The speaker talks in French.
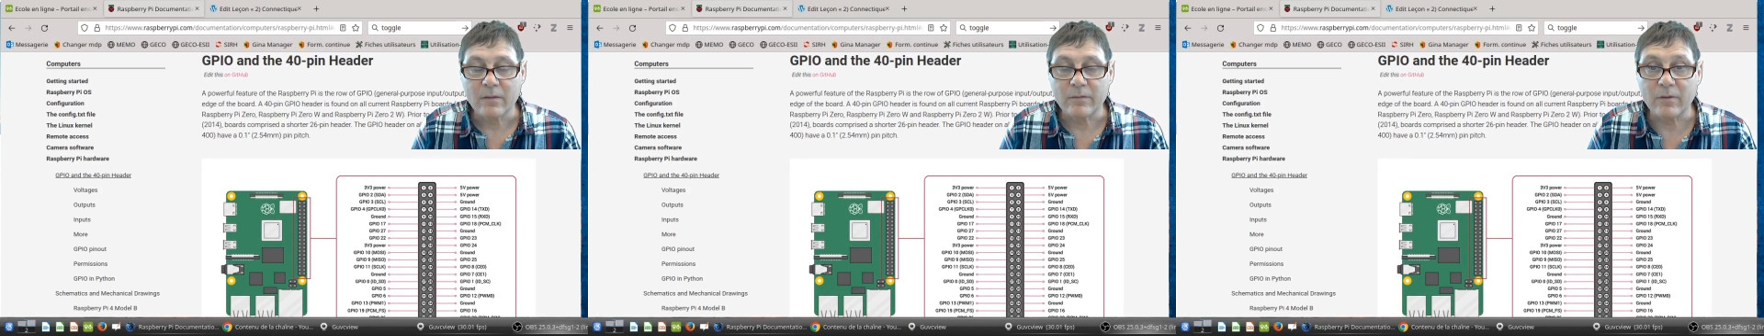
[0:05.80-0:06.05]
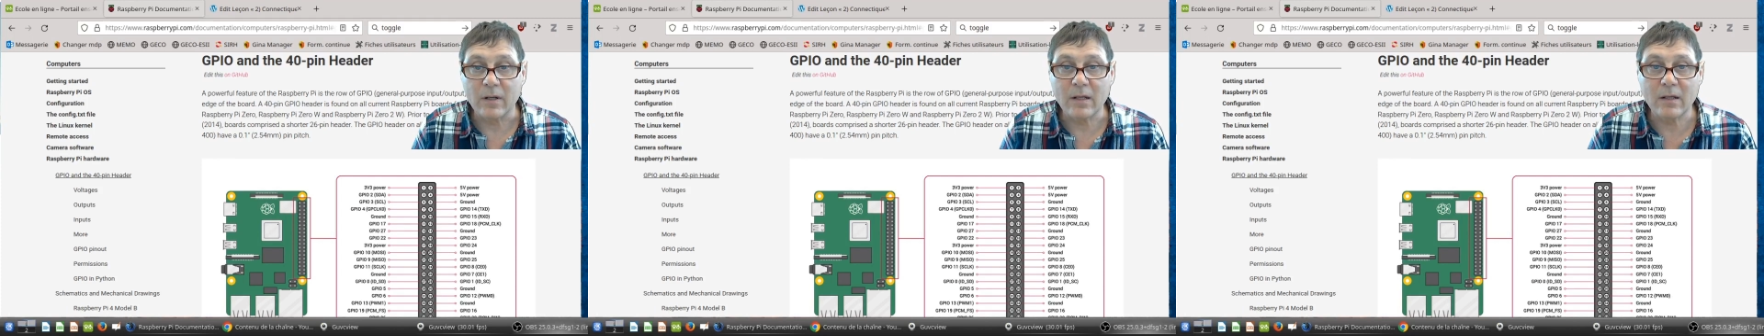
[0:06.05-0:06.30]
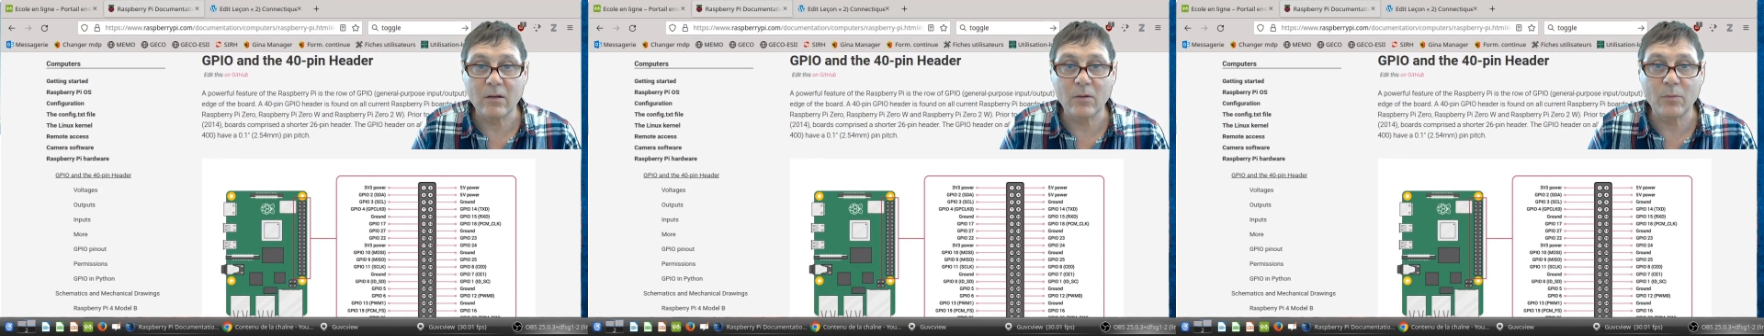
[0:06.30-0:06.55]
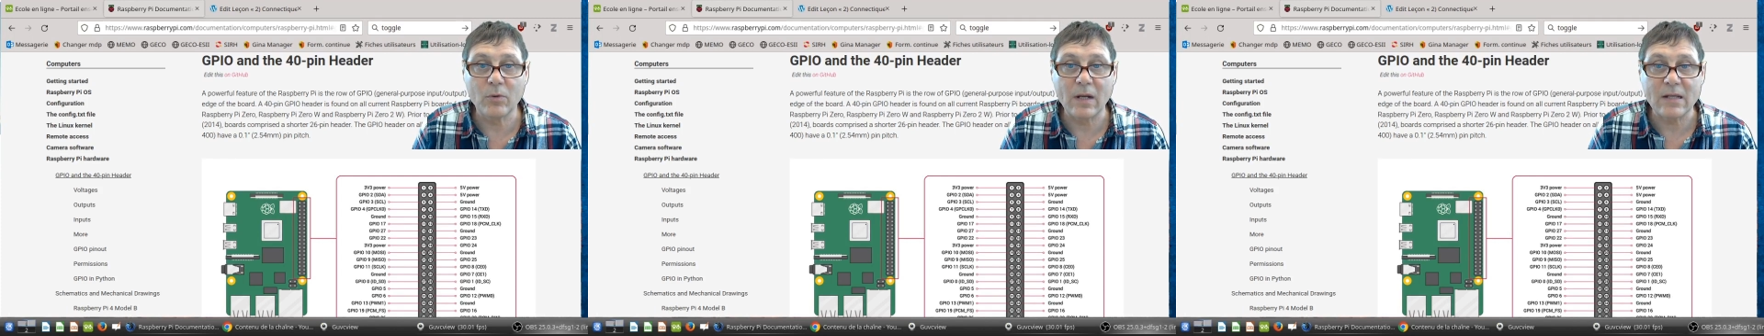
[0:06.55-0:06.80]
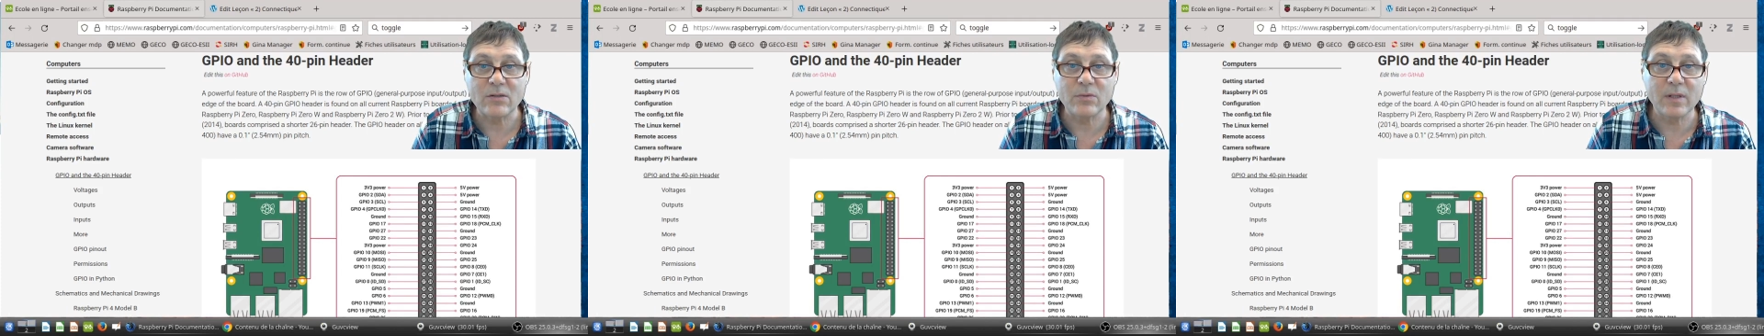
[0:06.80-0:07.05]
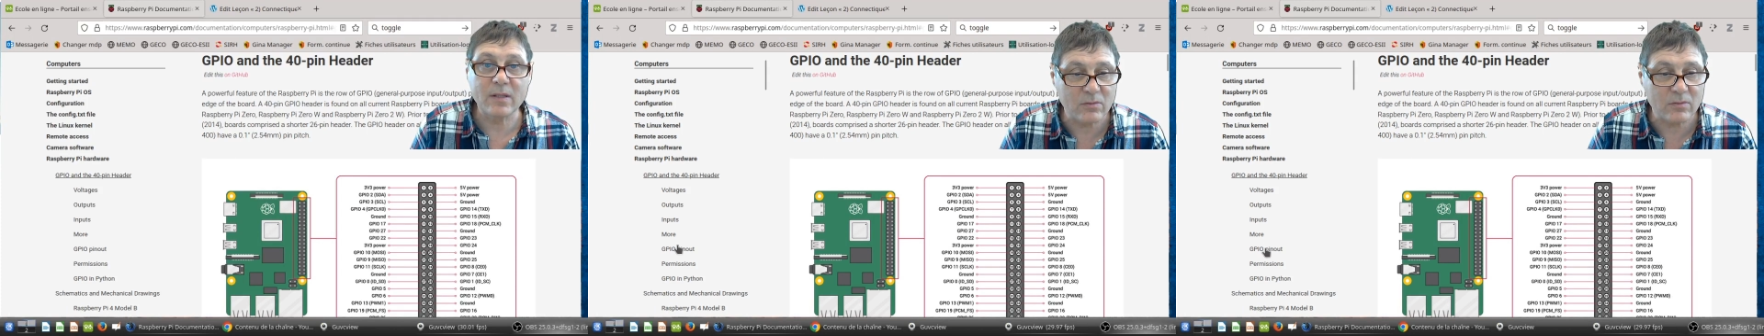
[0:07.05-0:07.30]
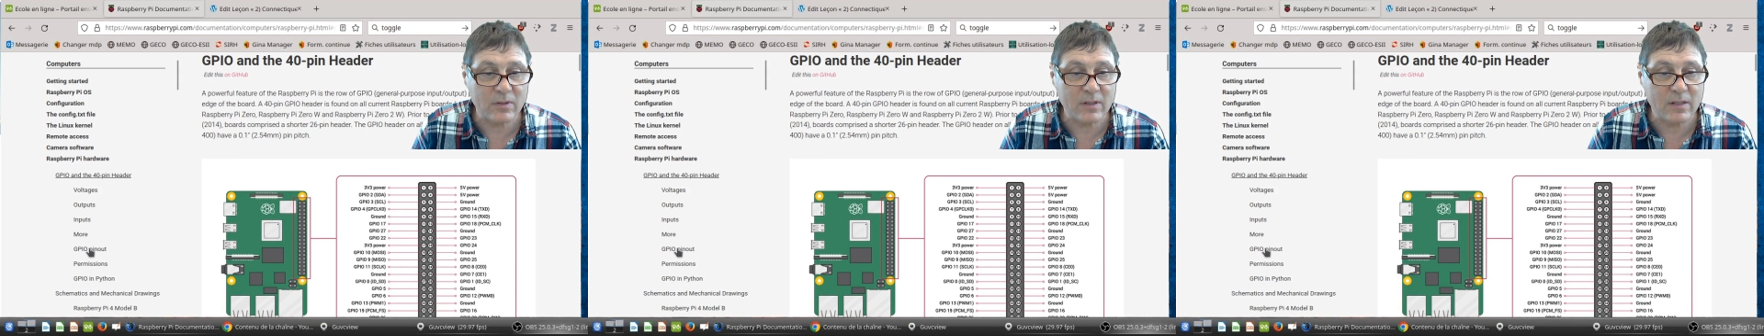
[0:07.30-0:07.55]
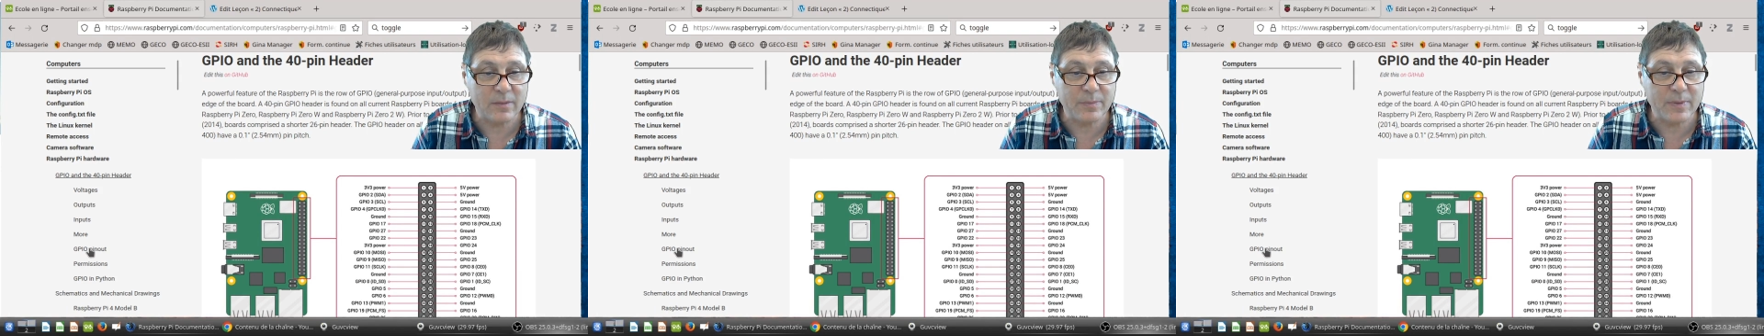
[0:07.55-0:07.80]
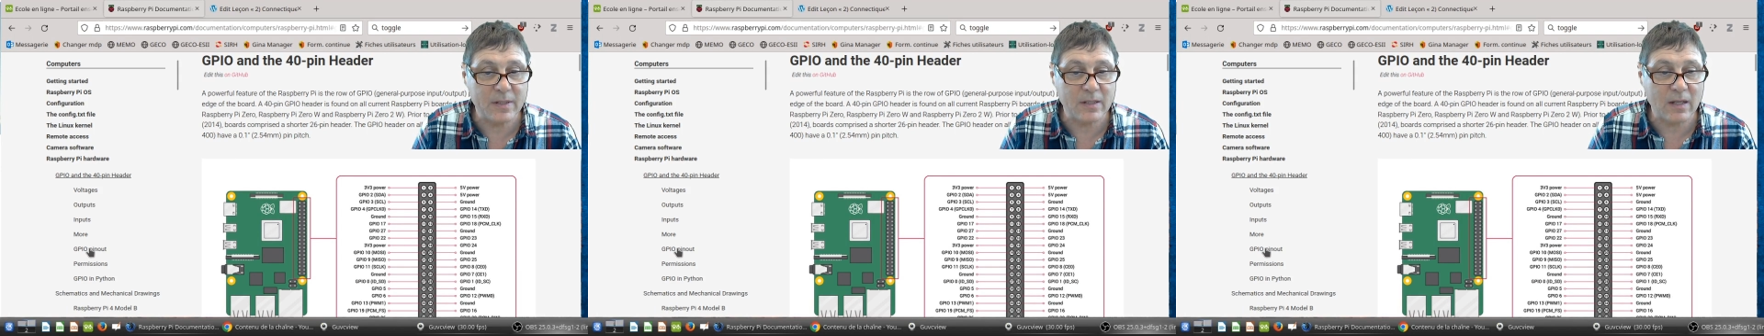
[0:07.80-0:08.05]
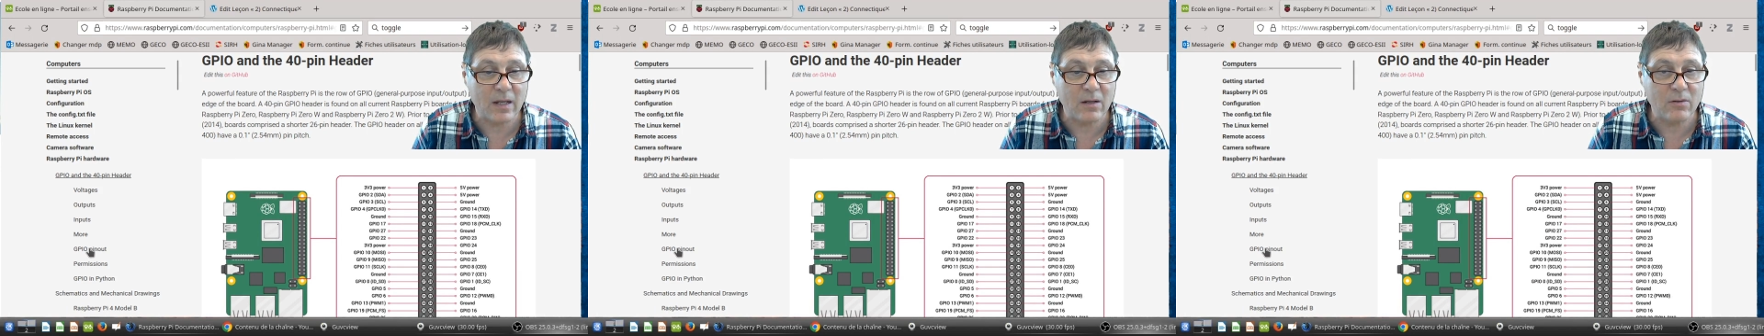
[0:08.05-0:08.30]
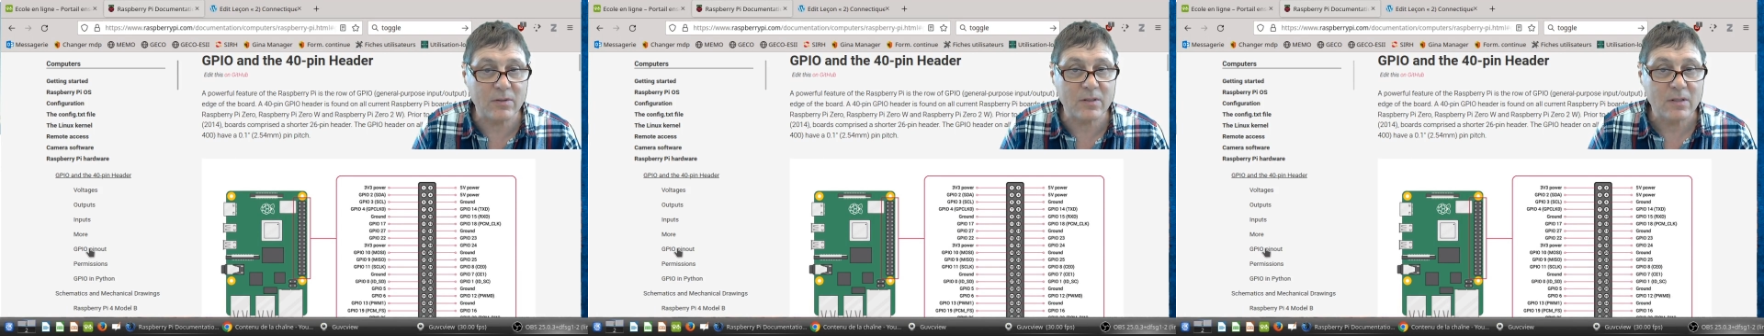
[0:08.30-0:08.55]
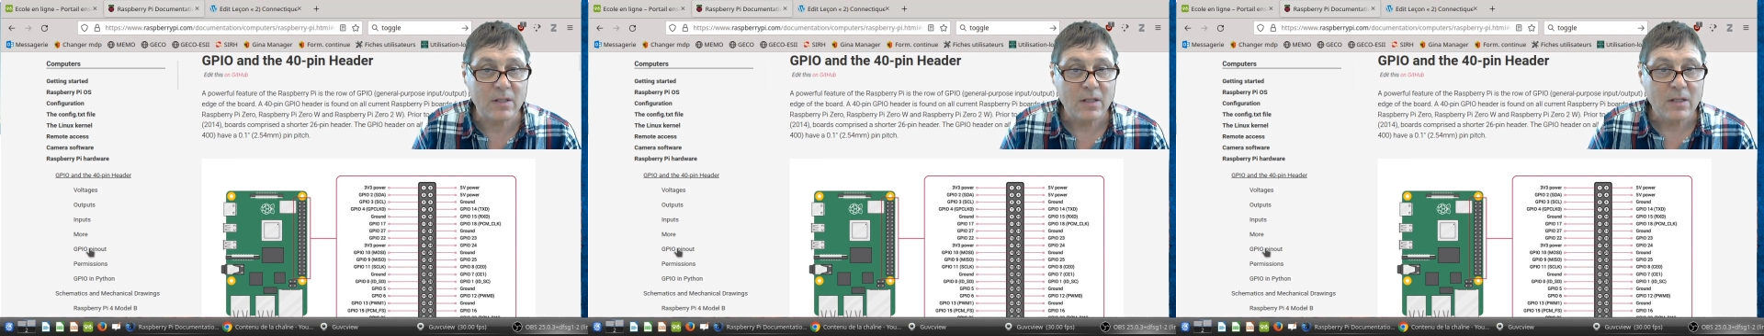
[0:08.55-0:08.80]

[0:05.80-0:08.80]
Voilà, alors pour la suite, les pin out.